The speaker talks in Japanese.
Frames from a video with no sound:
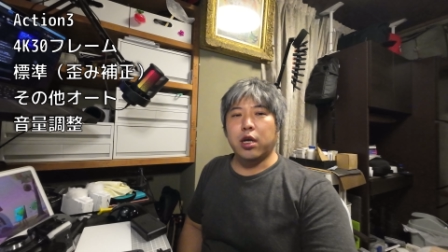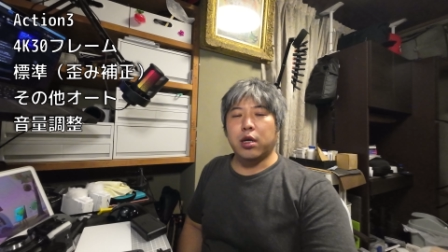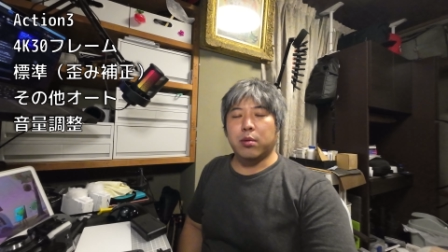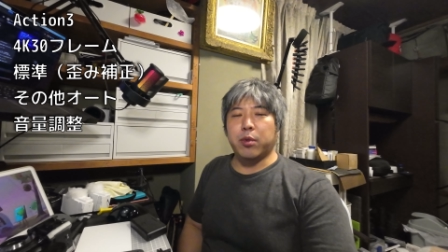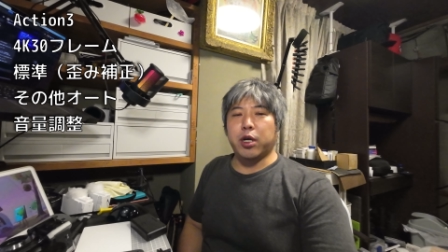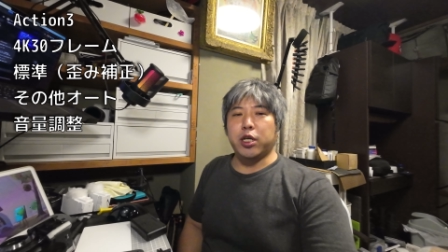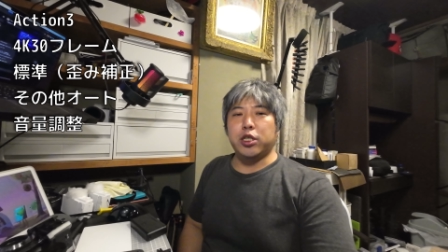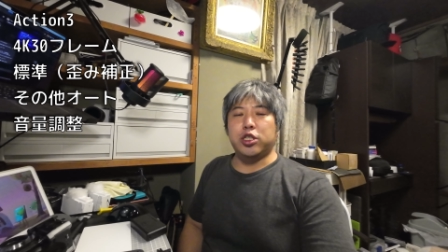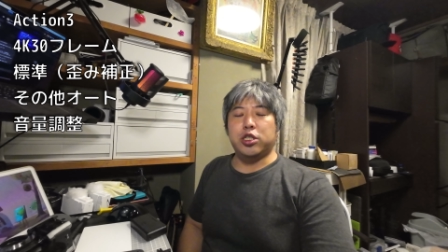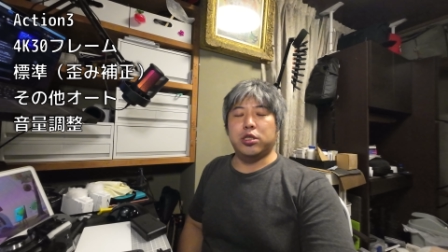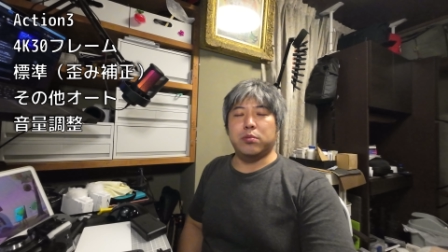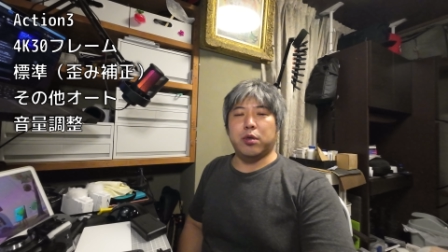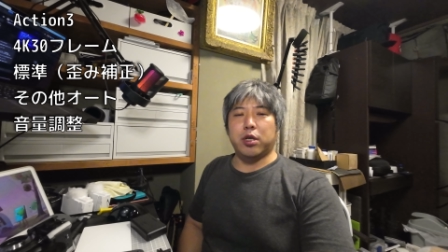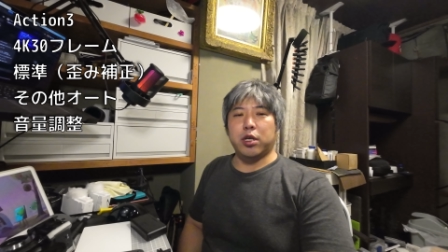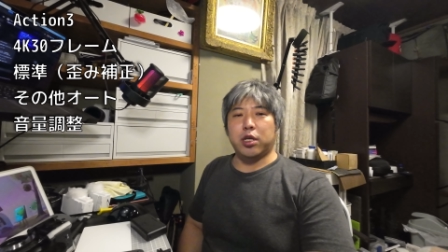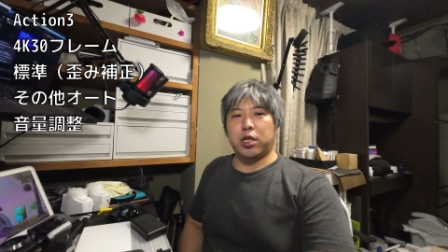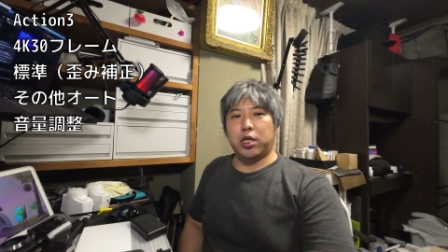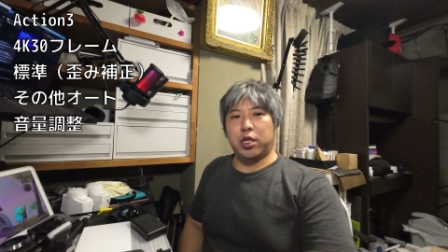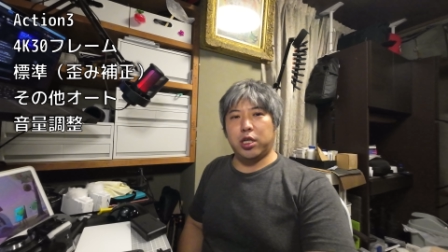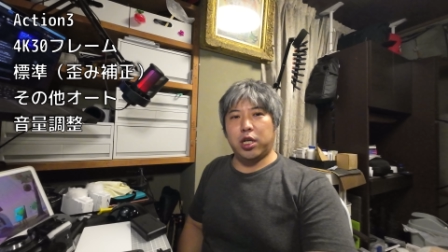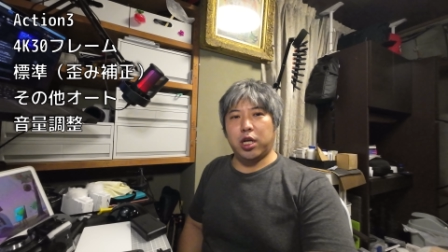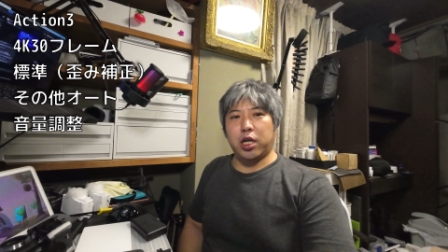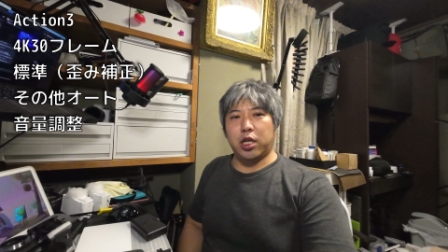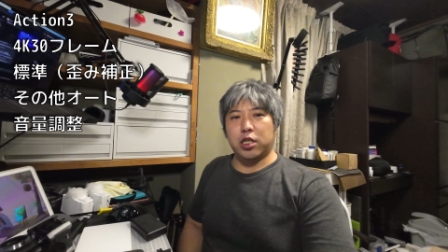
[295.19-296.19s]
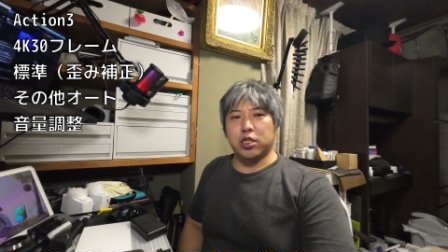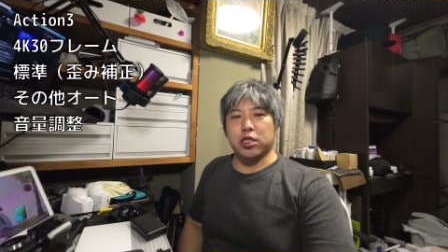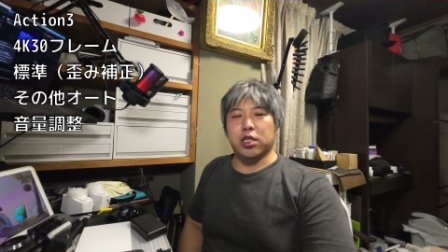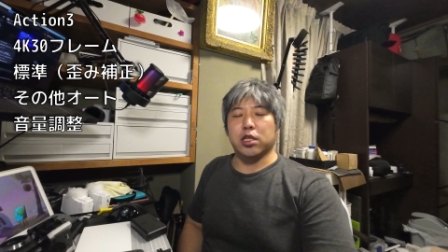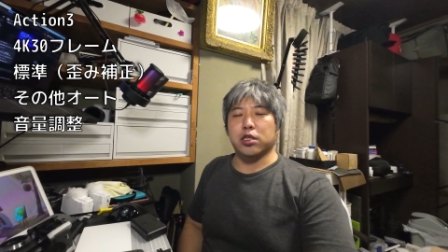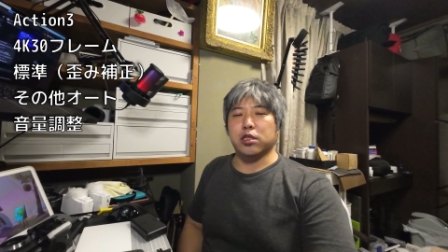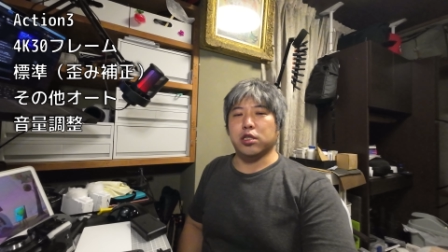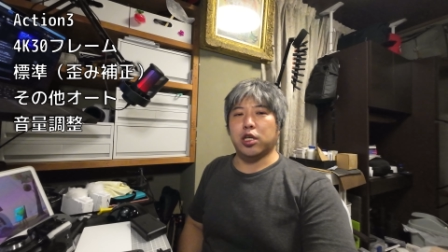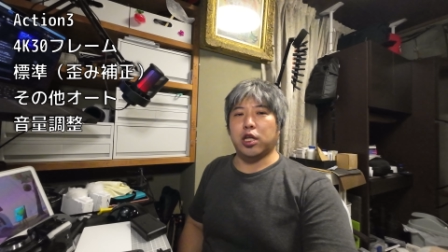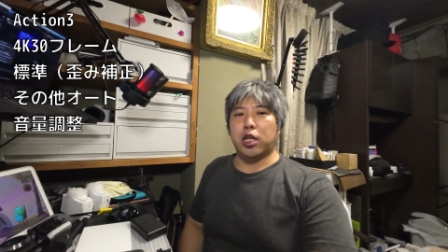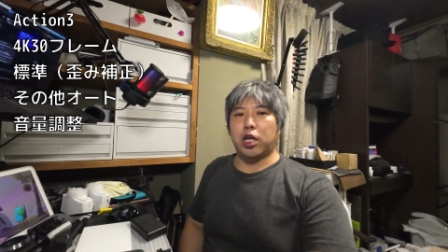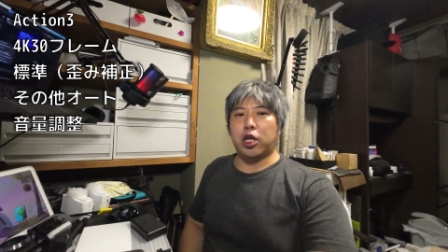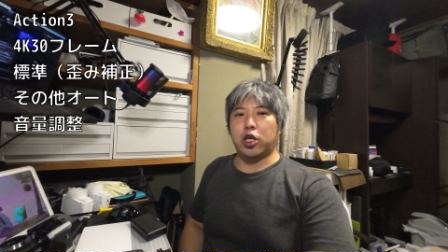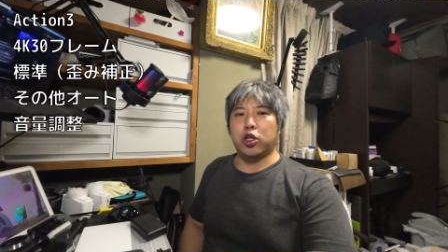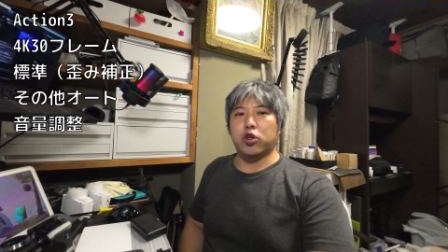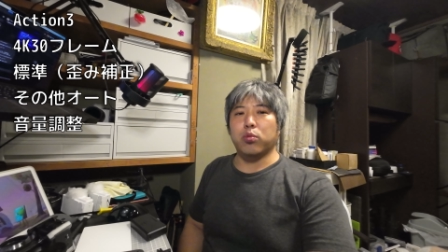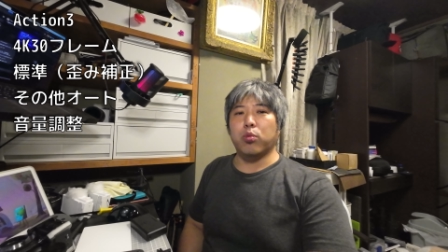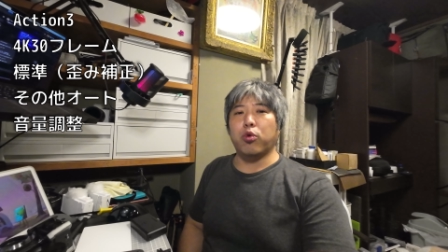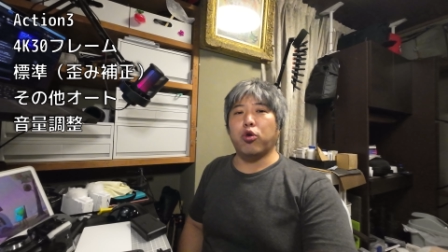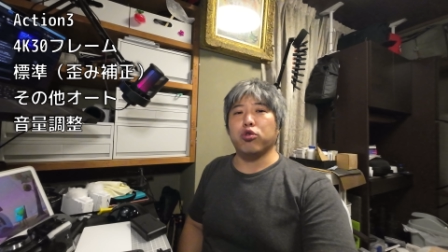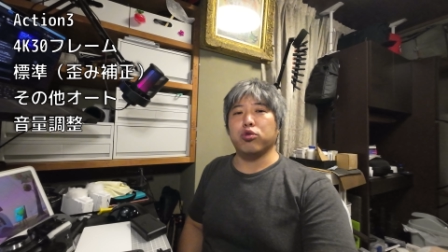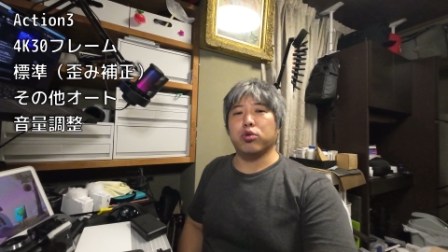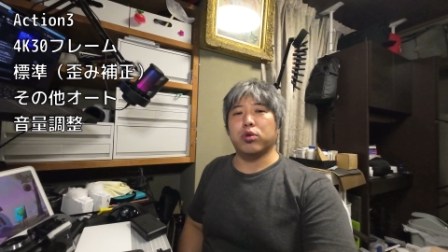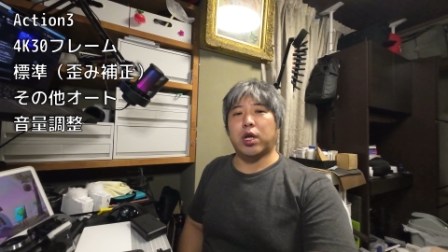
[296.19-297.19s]
まあ、一番綺麗に撮影できる
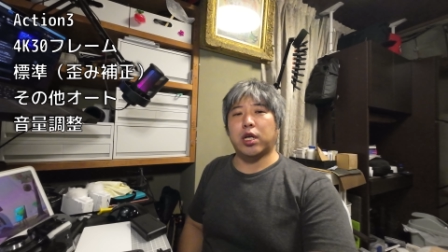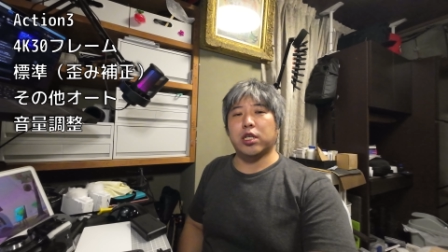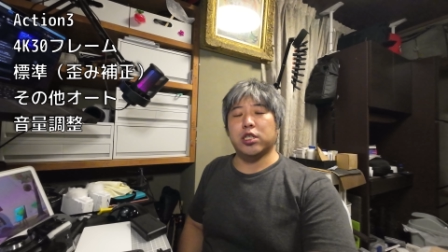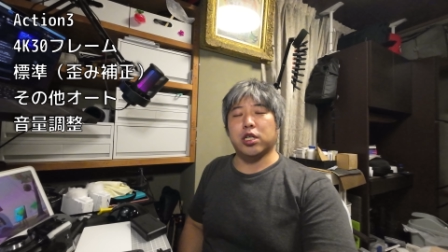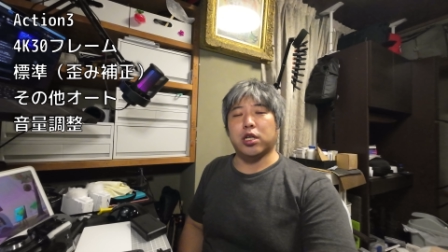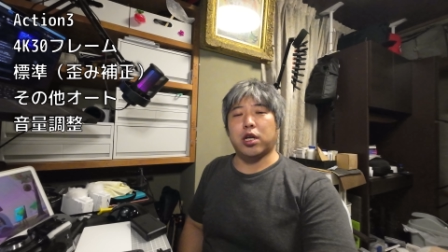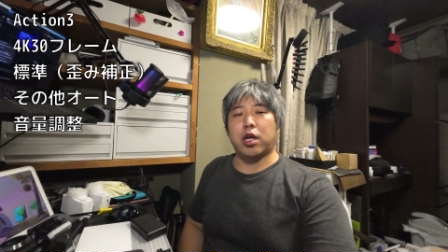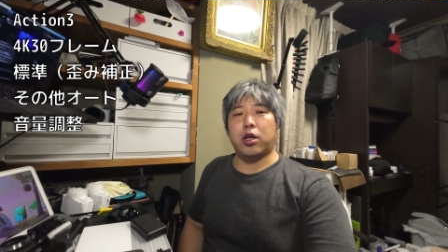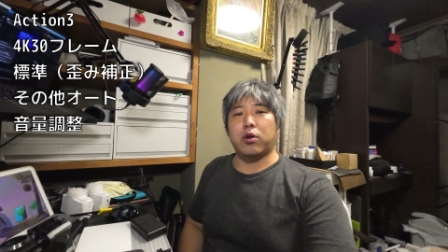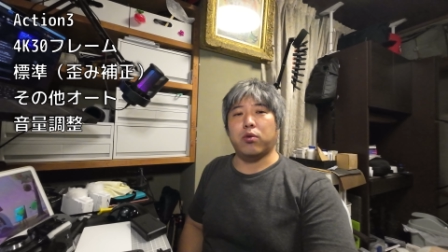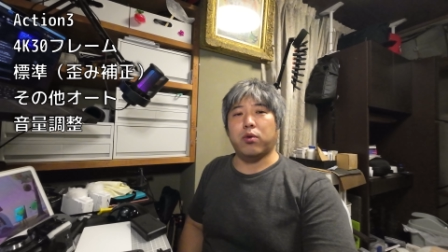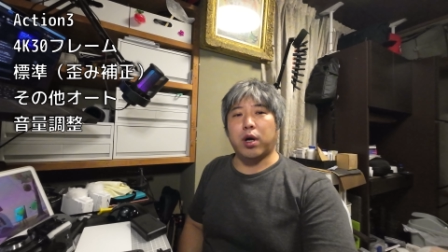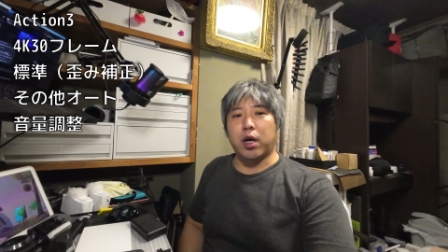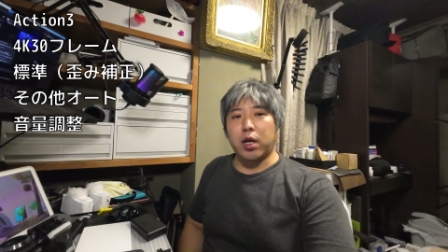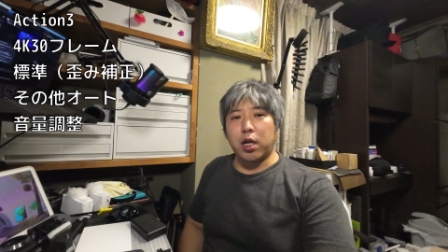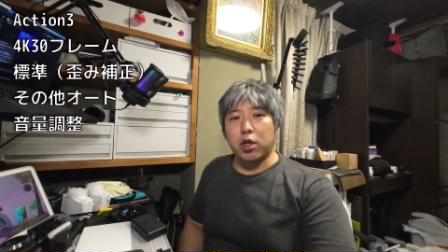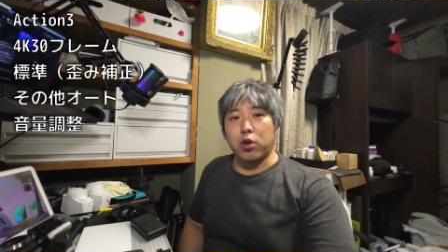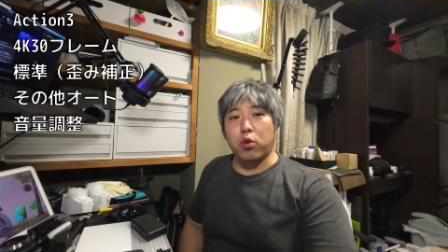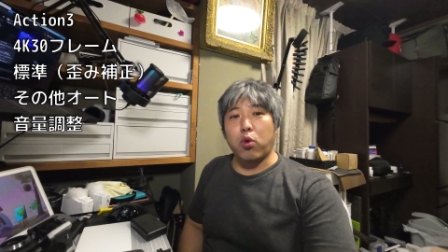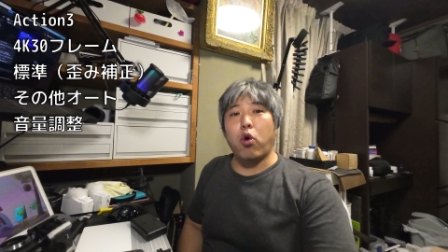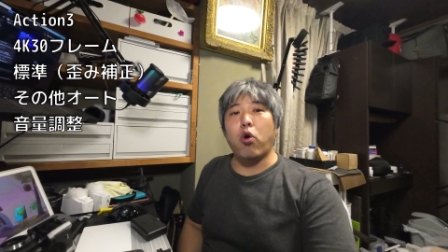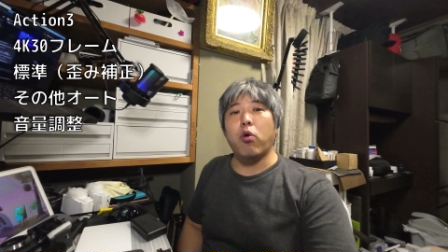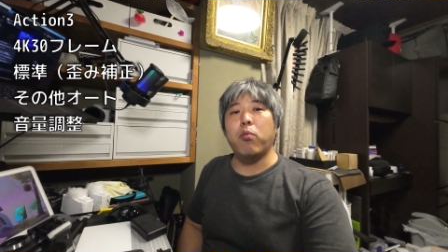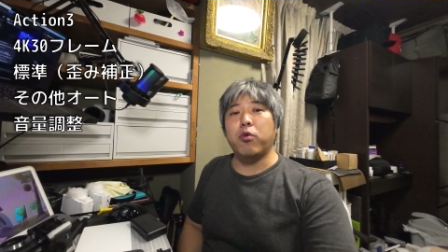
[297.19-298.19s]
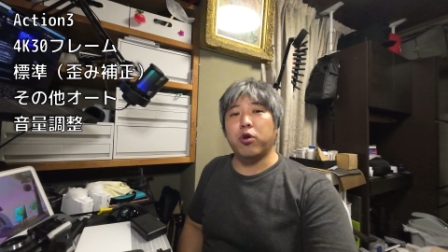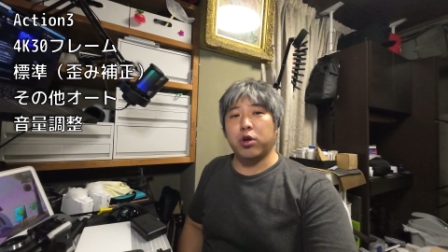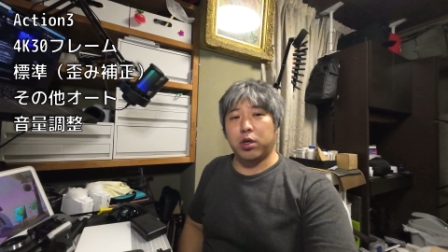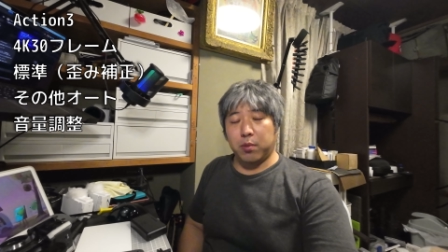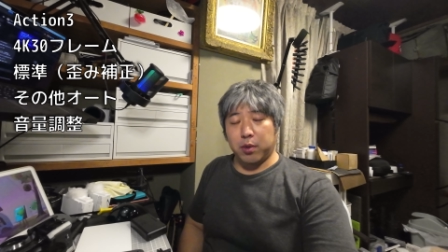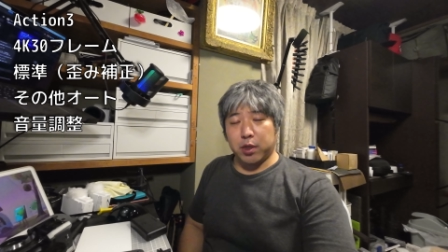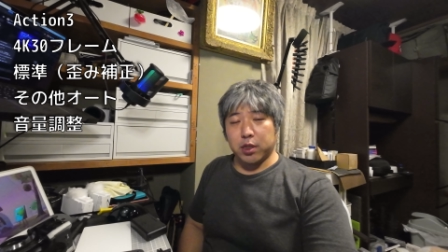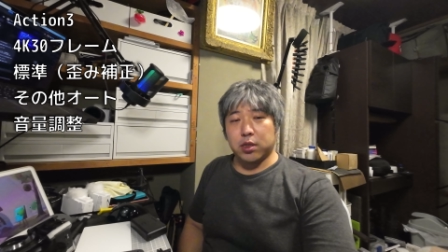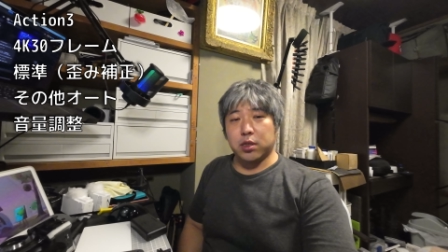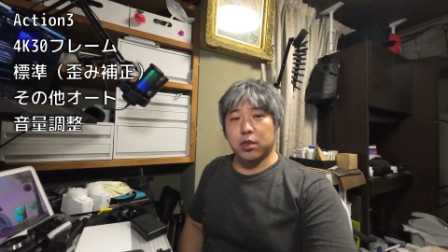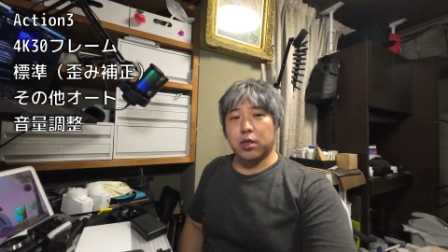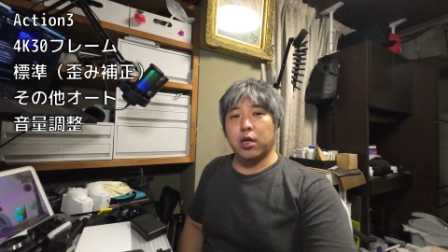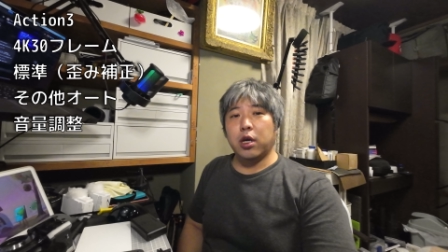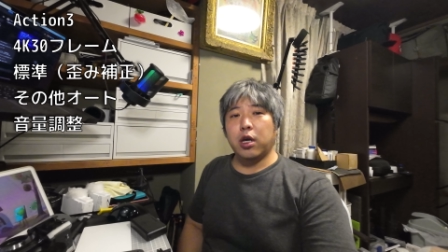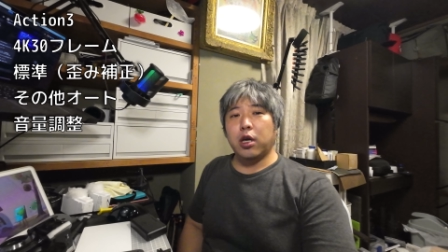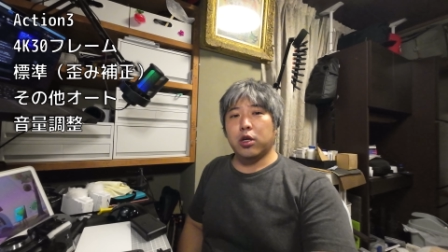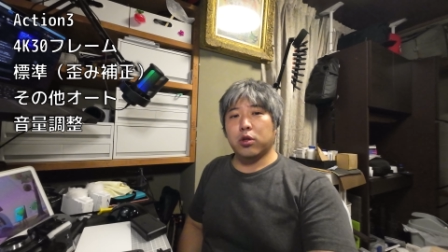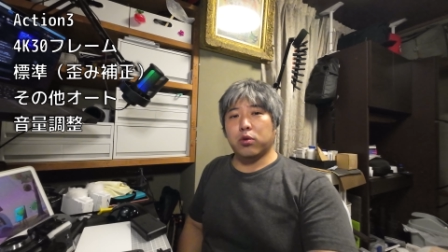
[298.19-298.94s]
モードなんじゃないのかなと思います。